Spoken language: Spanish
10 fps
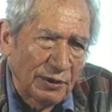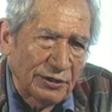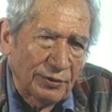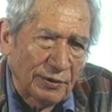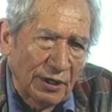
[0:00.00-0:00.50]
me ha
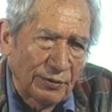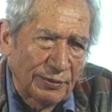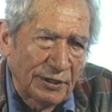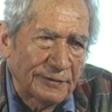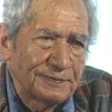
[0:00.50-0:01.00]
tocado
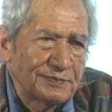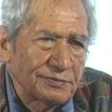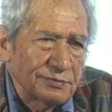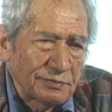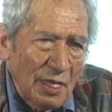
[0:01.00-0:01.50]
ver
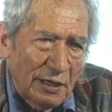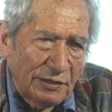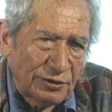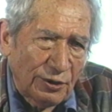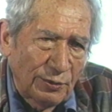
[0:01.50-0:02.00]

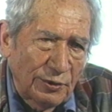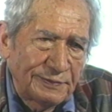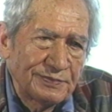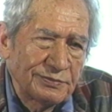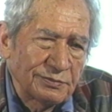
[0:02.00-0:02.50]
es como
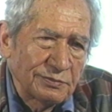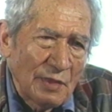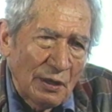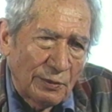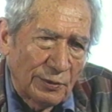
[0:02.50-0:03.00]

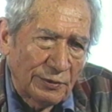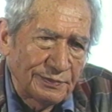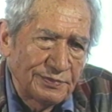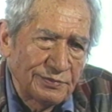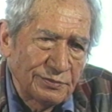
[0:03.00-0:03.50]

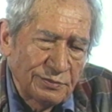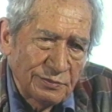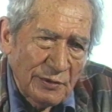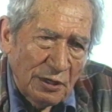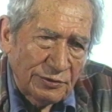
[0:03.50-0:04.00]
un
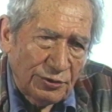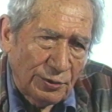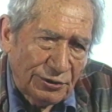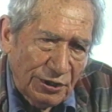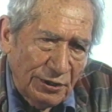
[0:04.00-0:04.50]

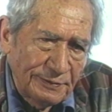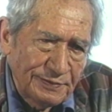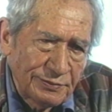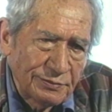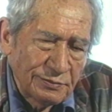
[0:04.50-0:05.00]
tzotzil
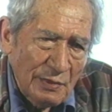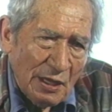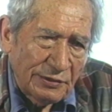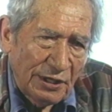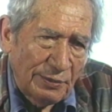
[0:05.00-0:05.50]

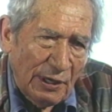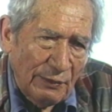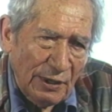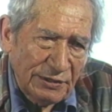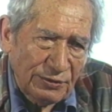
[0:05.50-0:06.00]

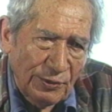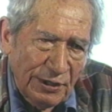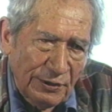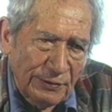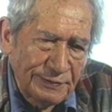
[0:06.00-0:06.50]
llevaba a su
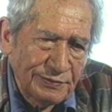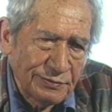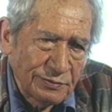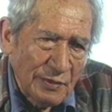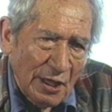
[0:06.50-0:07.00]
hijo
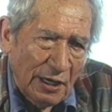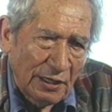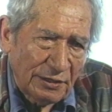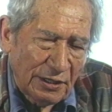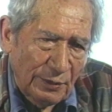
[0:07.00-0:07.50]

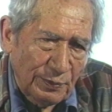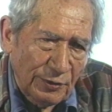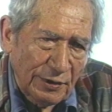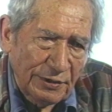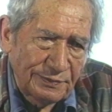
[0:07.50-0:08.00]
al campo
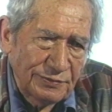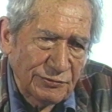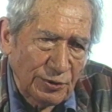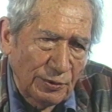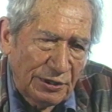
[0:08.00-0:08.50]
de
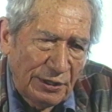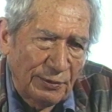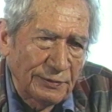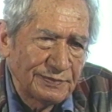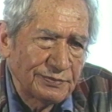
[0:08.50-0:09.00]

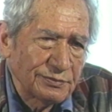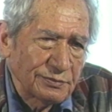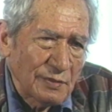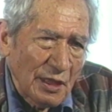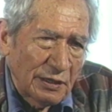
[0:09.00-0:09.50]
cultivo
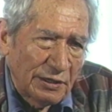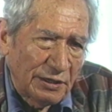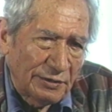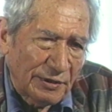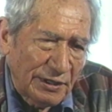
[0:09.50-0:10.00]

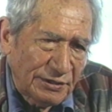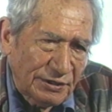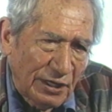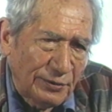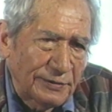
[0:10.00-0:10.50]
y
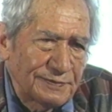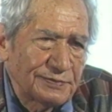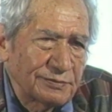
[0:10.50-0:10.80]
regresando